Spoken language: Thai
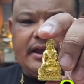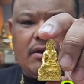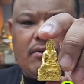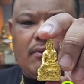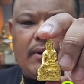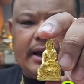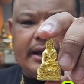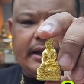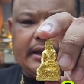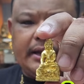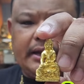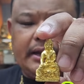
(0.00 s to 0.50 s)
จังห
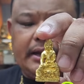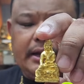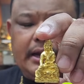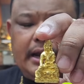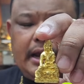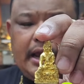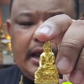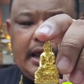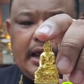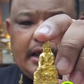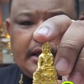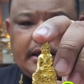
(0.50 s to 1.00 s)
วัด
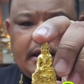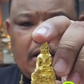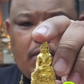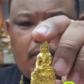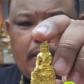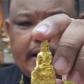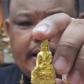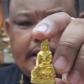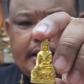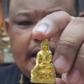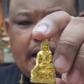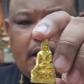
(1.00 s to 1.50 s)
จังห
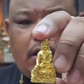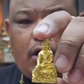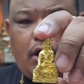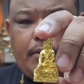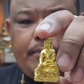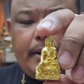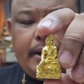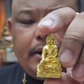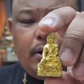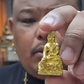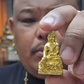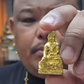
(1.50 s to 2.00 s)
วัดนคร
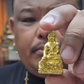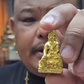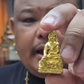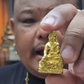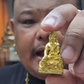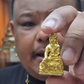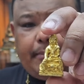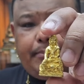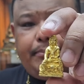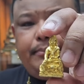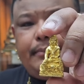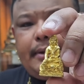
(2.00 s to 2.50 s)
พนมนะ
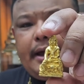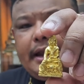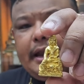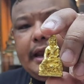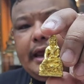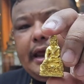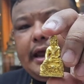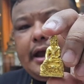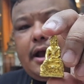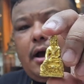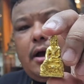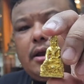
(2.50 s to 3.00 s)
ครับ อัน
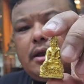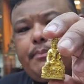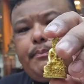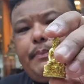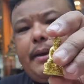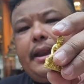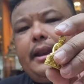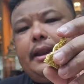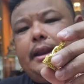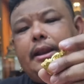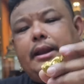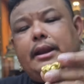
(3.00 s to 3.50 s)
นี้ก็จะ
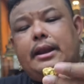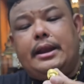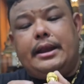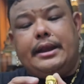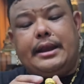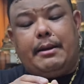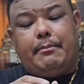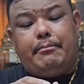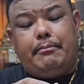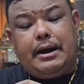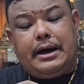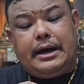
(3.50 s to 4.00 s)
เป็น
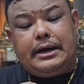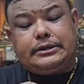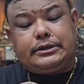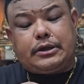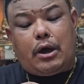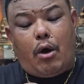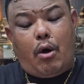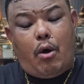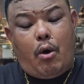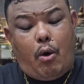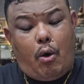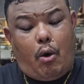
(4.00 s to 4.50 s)
นัมเบอร์ต
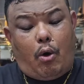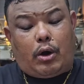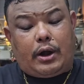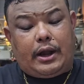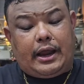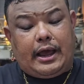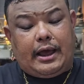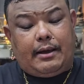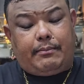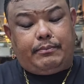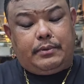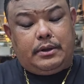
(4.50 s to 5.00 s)
องหก
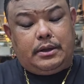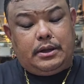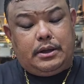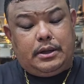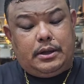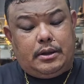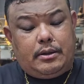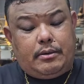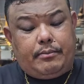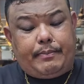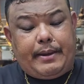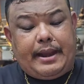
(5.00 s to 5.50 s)
นะครับ
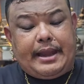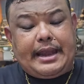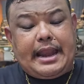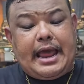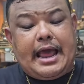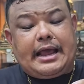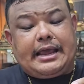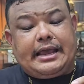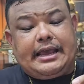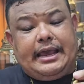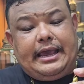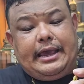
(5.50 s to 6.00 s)
เป็นห
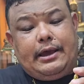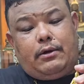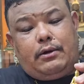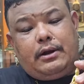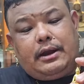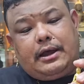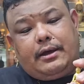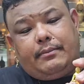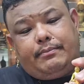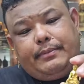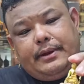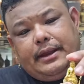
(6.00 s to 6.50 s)
น้าเกี้ยว
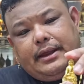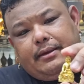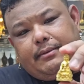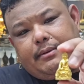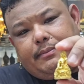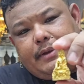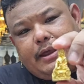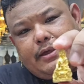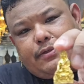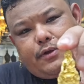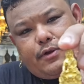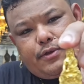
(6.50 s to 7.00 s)
นะครับ นี่แบ
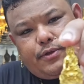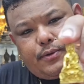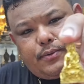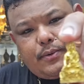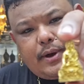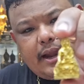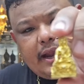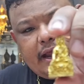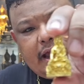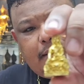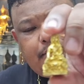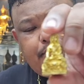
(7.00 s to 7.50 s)
บนี้ส
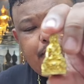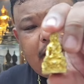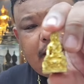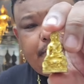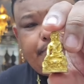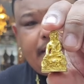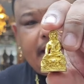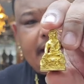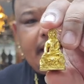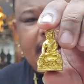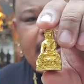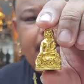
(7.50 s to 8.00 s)
วยๆนะครับแบ่งปัน